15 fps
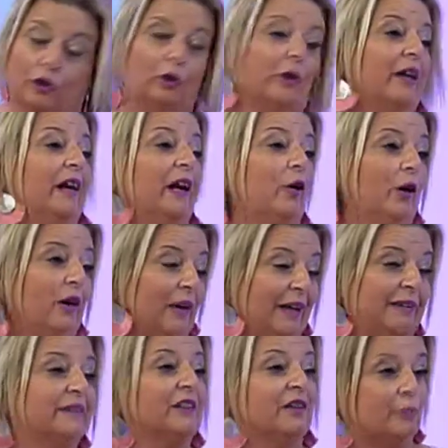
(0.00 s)
lo que era
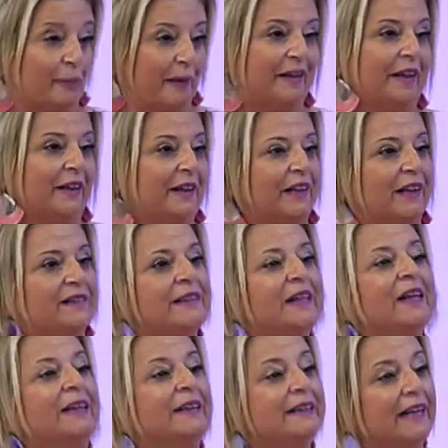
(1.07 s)
antes pedanías,
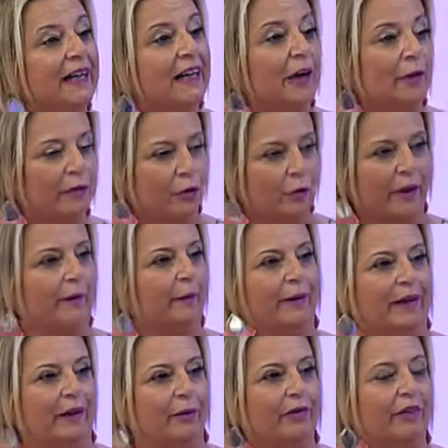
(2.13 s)
de la ciudad de
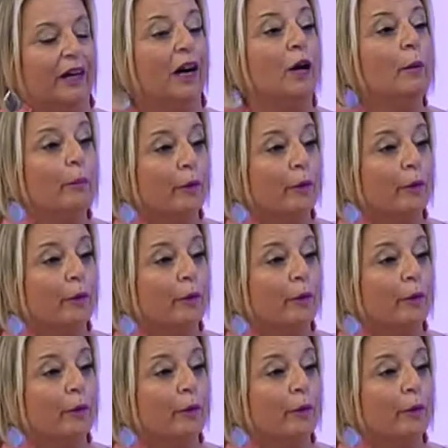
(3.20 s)
Valencia.